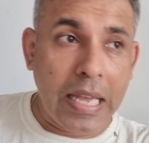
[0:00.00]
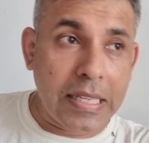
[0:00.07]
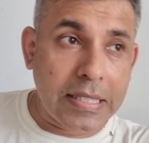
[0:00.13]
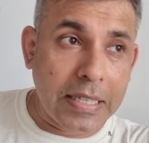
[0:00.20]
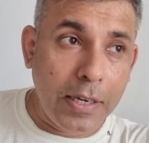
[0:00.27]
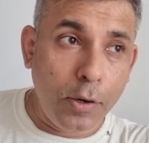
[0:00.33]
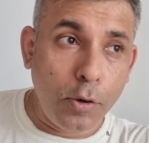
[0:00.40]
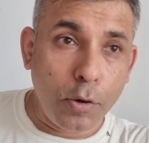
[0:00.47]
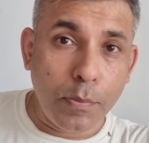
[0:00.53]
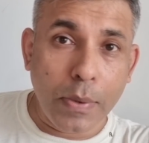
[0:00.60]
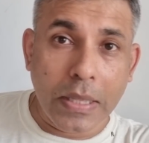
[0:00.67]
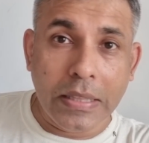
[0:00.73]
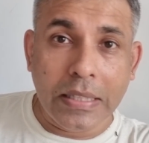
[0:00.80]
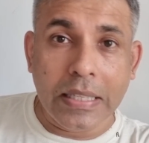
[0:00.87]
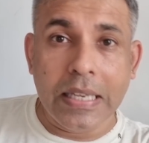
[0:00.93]
ऐसे लोग
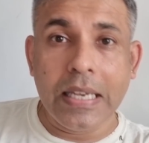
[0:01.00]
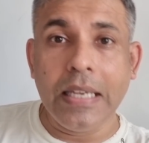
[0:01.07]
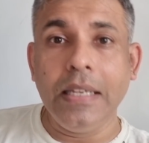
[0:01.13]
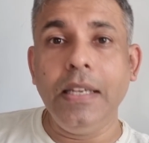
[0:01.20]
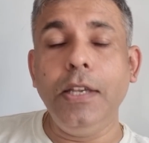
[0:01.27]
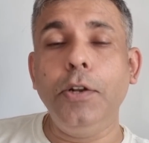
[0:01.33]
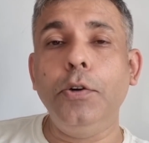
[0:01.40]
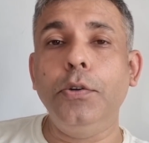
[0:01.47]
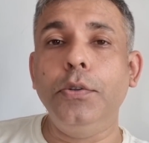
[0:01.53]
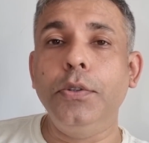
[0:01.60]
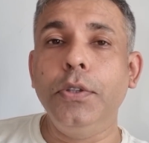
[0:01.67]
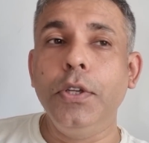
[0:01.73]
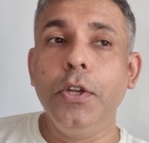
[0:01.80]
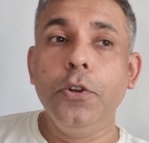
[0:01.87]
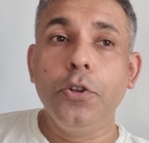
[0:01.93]
बनते हैं हीरो
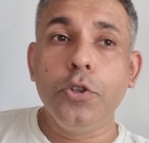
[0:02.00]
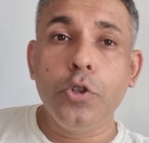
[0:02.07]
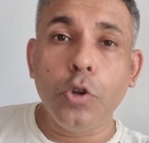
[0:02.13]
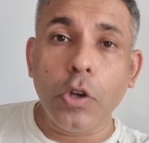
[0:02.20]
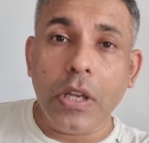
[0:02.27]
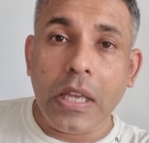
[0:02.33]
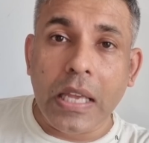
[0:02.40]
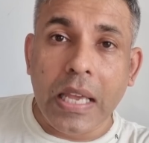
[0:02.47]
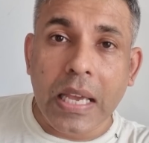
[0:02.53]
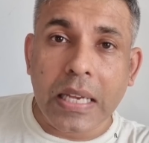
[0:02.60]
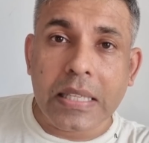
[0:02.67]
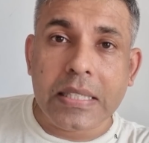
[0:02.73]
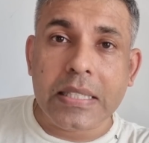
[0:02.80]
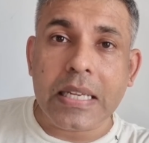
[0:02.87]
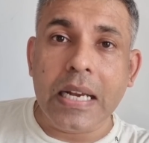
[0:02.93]
जो
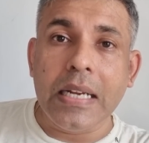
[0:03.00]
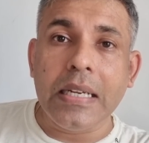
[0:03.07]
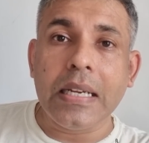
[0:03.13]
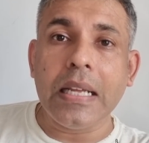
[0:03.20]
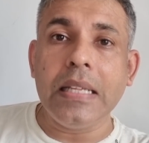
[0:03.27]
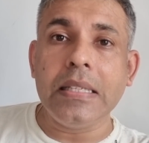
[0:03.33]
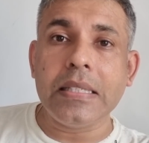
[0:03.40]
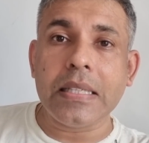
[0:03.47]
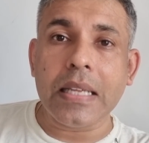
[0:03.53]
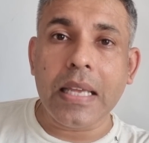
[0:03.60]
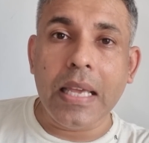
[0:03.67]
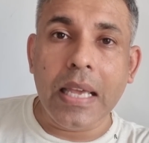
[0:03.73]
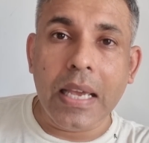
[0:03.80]
एक सेंटेंस